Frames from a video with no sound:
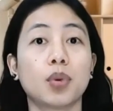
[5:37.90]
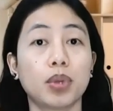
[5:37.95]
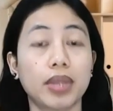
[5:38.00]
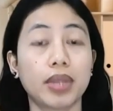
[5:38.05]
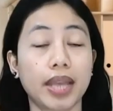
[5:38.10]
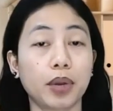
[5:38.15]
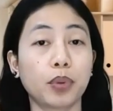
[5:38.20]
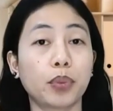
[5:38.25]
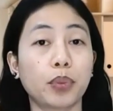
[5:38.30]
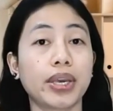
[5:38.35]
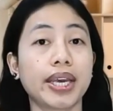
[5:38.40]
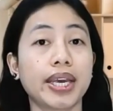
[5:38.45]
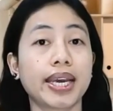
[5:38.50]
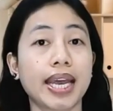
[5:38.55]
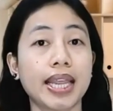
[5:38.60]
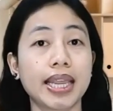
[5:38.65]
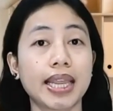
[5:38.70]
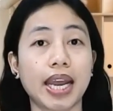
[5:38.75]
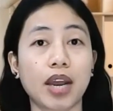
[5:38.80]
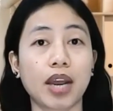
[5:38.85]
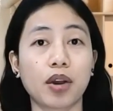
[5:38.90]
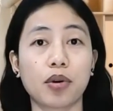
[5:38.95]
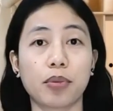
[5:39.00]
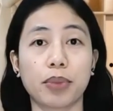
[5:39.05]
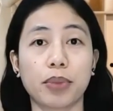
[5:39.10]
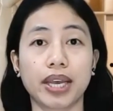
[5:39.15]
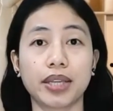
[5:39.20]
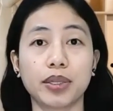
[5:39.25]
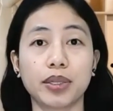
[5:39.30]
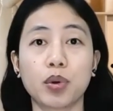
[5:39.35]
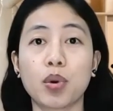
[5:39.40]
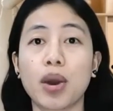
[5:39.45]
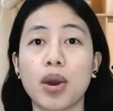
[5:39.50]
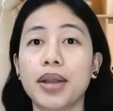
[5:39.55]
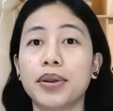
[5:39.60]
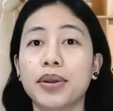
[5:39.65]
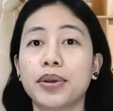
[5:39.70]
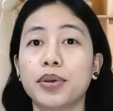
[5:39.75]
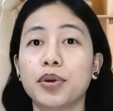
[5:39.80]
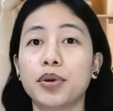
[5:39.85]
Then we can recommend kung
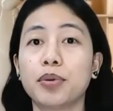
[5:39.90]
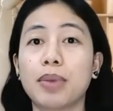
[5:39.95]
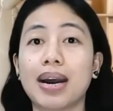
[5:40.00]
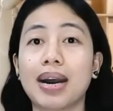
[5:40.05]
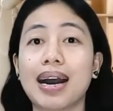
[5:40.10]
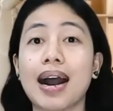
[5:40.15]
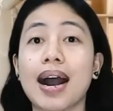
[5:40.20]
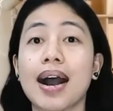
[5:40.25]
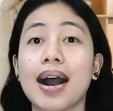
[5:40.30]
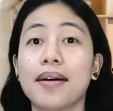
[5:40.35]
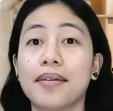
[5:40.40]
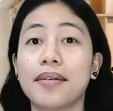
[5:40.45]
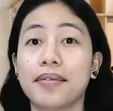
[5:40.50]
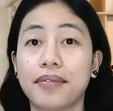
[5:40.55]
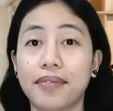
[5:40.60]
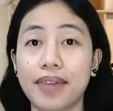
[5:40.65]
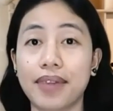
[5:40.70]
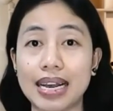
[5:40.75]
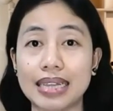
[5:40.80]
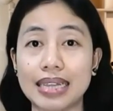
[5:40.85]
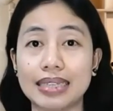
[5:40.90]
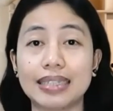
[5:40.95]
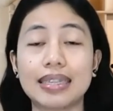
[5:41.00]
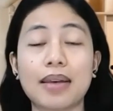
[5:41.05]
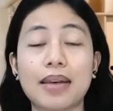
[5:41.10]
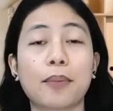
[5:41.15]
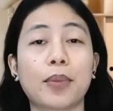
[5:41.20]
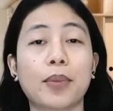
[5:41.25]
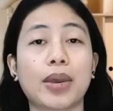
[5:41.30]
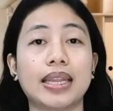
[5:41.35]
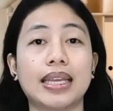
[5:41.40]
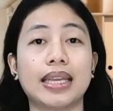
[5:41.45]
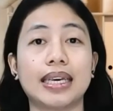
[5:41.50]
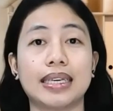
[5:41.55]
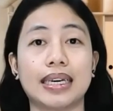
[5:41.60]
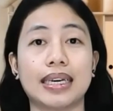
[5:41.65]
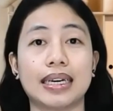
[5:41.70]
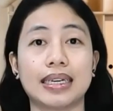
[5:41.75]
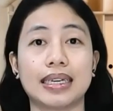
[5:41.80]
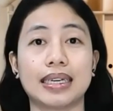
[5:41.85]
ano yung mga funds na pwede
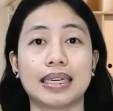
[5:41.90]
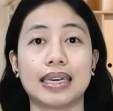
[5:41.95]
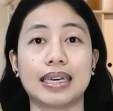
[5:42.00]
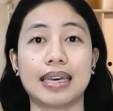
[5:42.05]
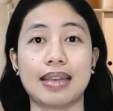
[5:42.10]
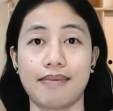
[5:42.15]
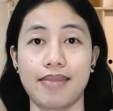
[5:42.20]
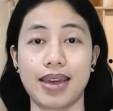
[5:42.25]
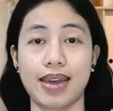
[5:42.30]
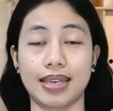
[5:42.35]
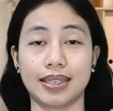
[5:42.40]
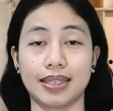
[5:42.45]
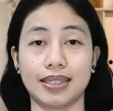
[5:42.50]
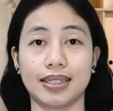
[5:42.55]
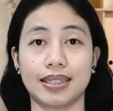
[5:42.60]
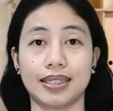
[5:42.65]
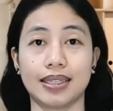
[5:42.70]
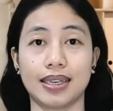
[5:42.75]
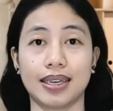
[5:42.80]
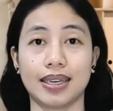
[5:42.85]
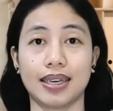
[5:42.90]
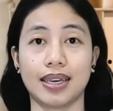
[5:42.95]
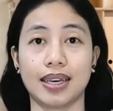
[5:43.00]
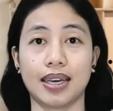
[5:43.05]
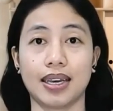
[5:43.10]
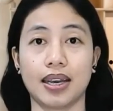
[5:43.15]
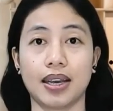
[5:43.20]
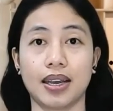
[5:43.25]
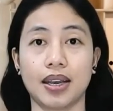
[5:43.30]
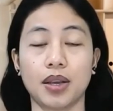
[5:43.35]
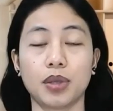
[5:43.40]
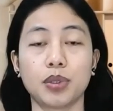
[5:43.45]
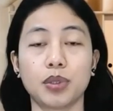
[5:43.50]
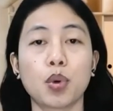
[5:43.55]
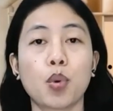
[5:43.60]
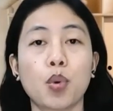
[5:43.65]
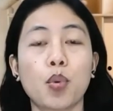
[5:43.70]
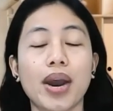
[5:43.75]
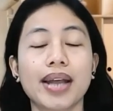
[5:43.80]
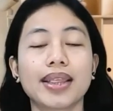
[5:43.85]
niyang i-invest.
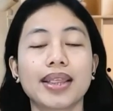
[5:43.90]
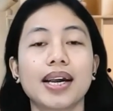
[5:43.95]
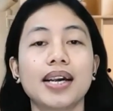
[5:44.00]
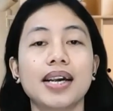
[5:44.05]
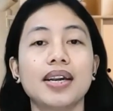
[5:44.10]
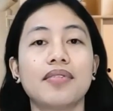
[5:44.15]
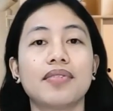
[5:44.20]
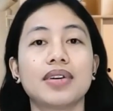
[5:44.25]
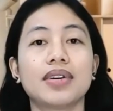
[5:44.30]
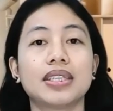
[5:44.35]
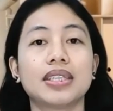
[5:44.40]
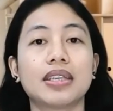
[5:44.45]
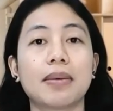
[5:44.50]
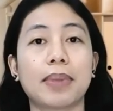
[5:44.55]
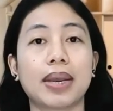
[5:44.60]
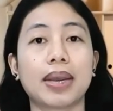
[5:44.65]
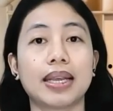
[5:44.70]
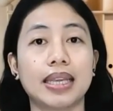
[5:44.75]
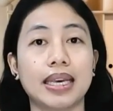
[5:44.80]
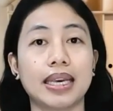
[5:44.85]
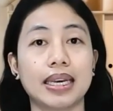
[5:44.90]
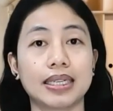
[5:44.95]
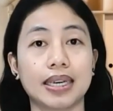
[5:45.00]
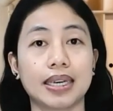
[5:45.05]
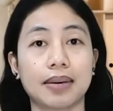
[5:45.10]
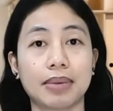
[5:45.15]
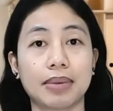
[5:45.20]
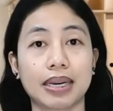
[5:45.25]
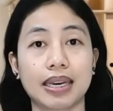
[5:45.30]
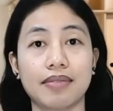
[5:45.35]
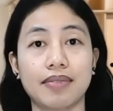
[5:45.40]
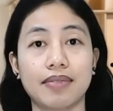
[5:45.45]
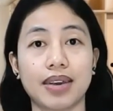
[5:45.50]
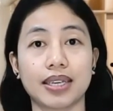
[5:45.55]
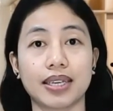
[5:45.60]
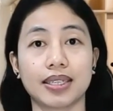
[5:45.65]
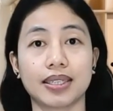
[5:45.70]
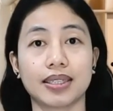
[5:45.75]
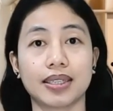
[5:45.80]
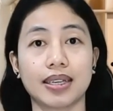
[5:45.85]
So what are the funds na pwede siyang
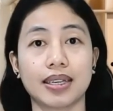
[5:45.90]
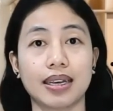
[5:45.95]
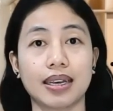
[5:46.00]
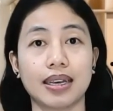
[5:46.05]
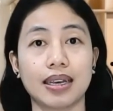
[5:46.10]
mag-invest?